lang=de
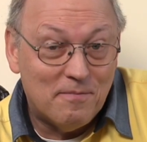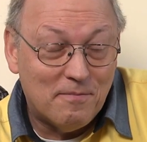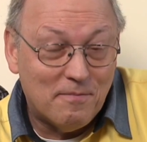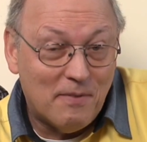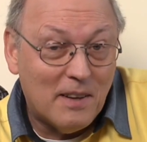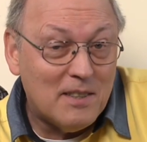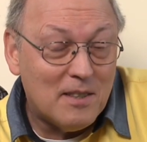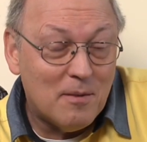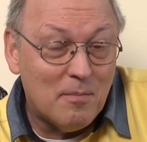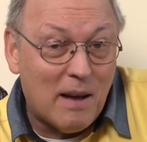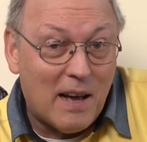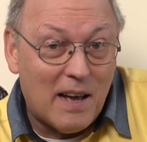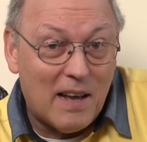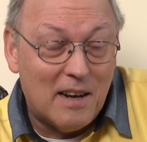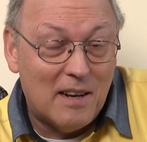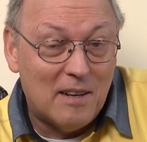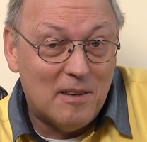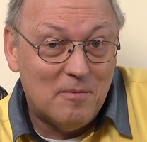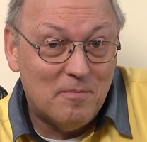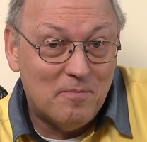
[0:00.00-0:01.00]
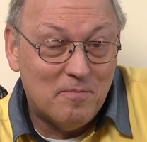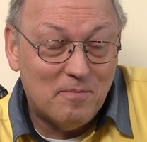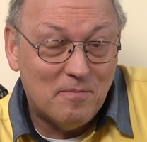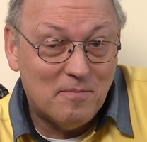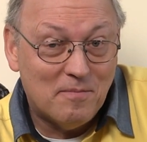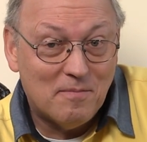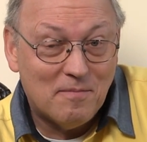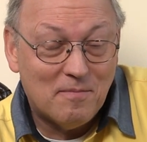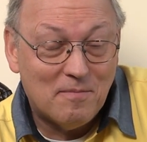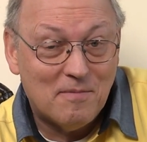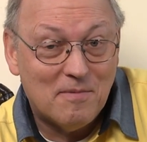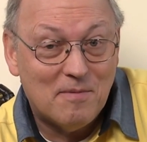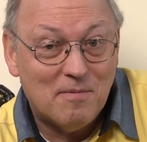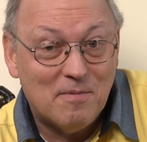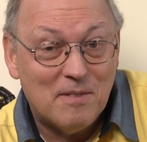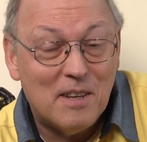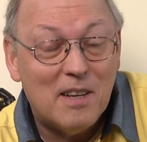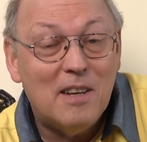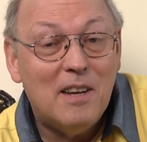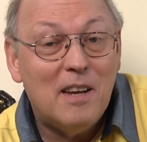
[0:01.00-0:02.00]
Wenn Sie mal
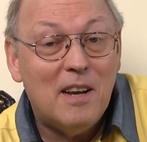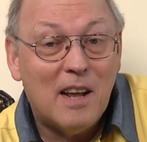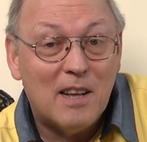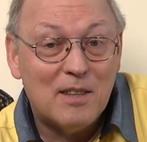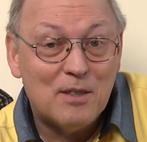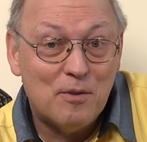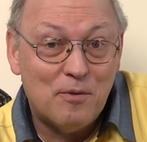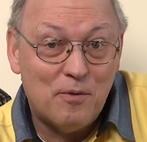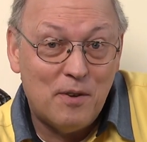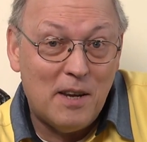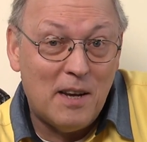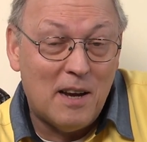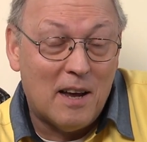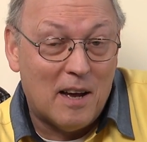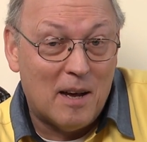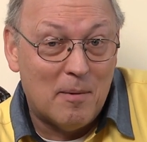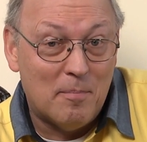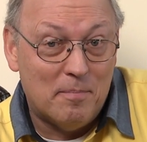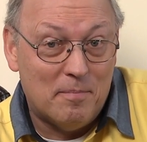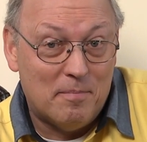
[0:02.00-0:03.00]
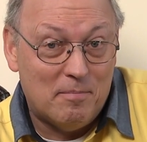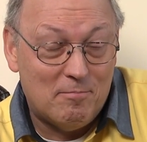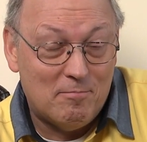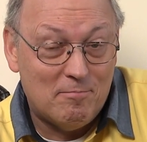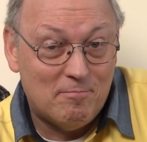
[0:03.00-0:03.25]
ein Lila zu viel haben,